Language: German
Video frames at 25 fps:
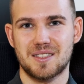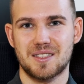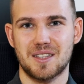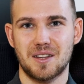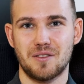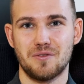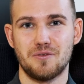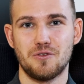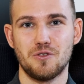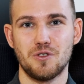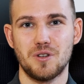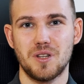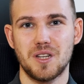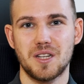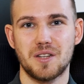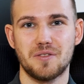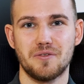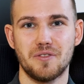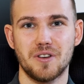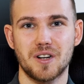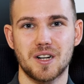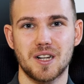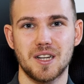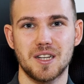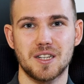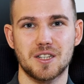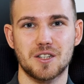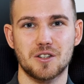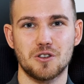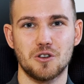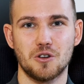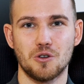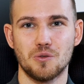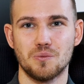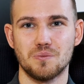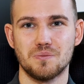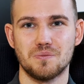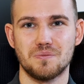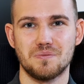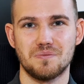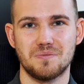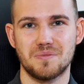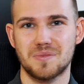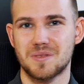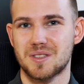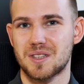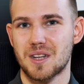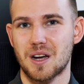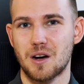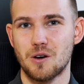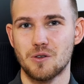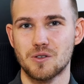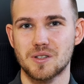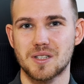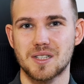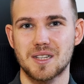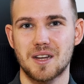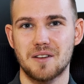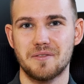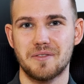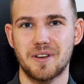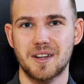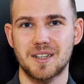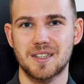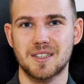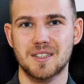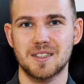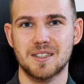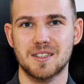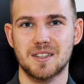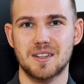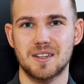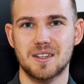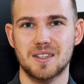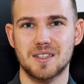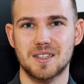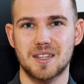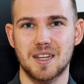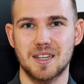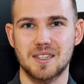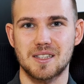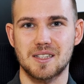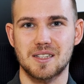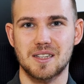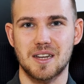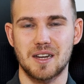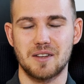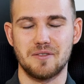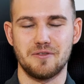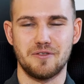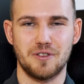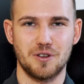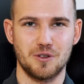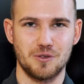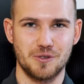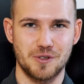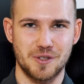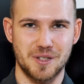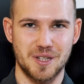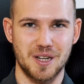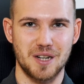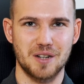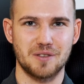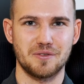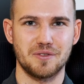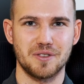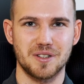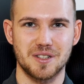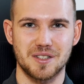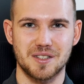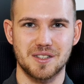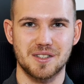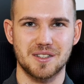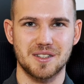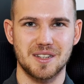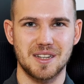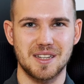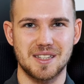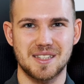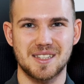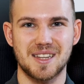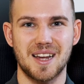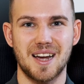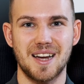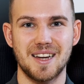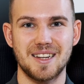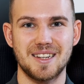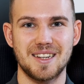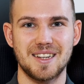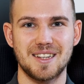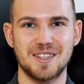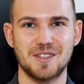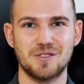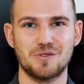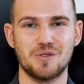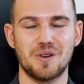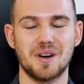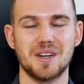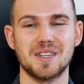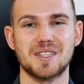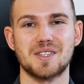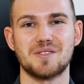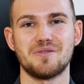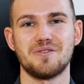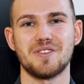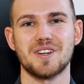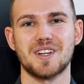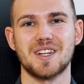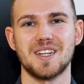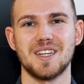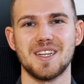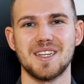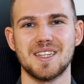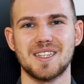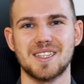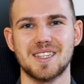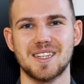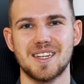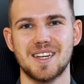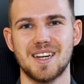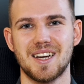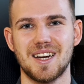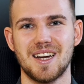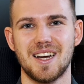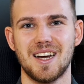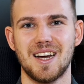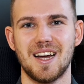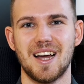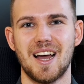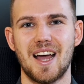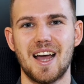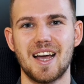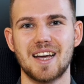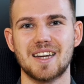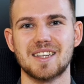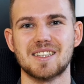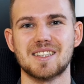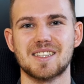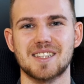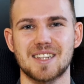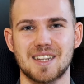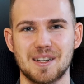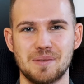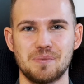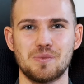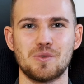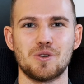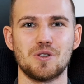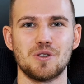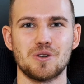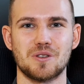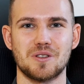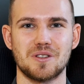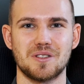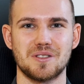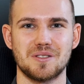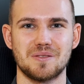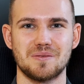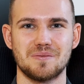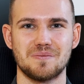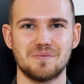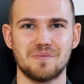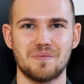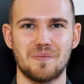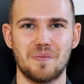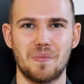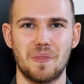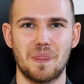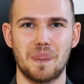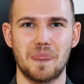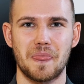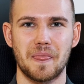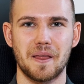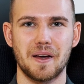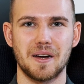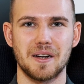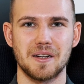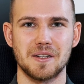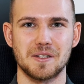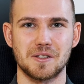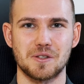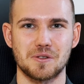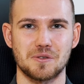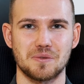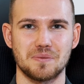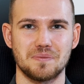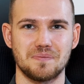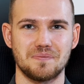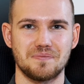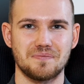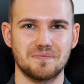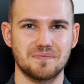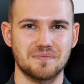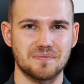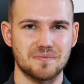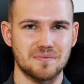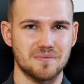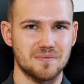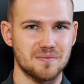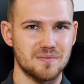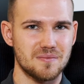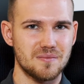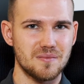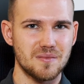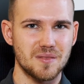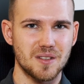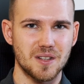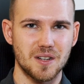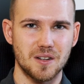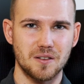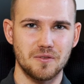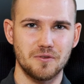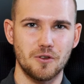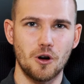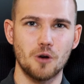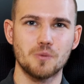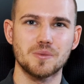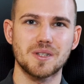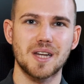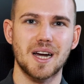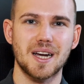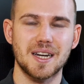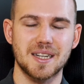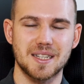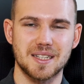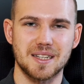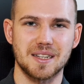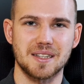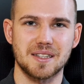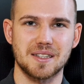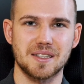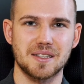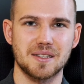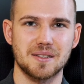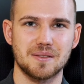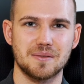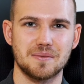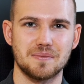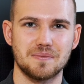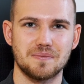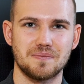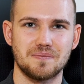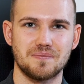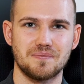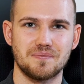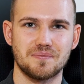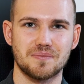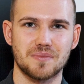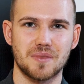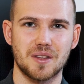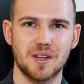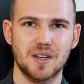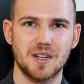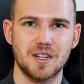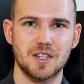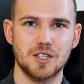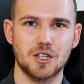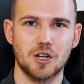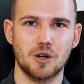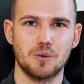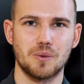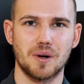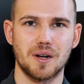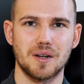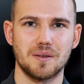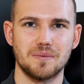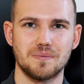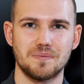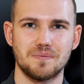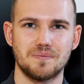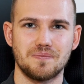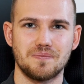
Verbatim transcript: dann würde ich wirklich um Tausender wetten, dass es ein Verlusttag wird. Es sei denn, du hast wirklich extrem Glück. Also, warum sage ich das? Schau mal.